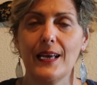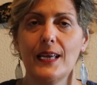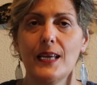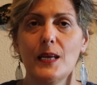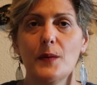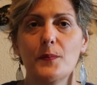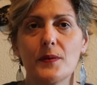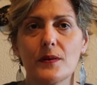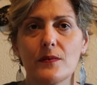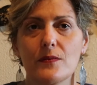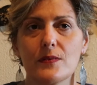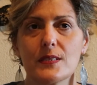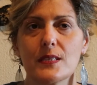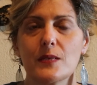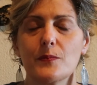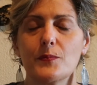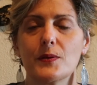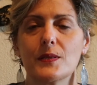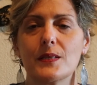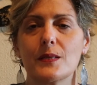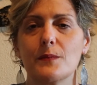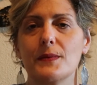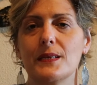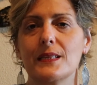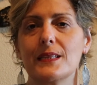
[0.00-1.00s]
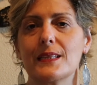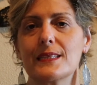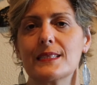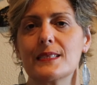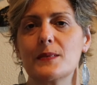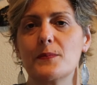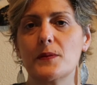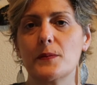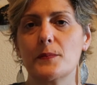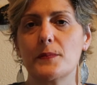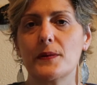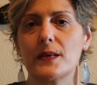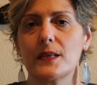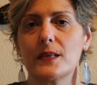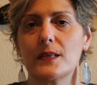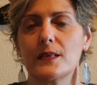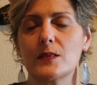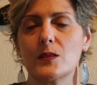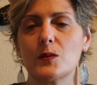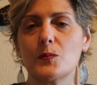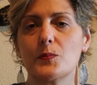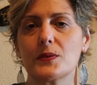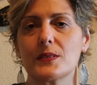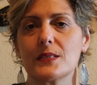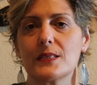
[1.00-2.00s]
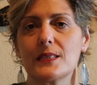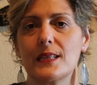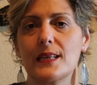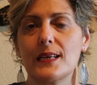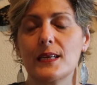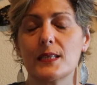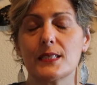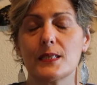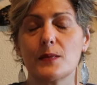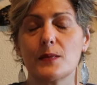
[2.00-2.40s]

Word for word: E para você também estar tá se preparando para se de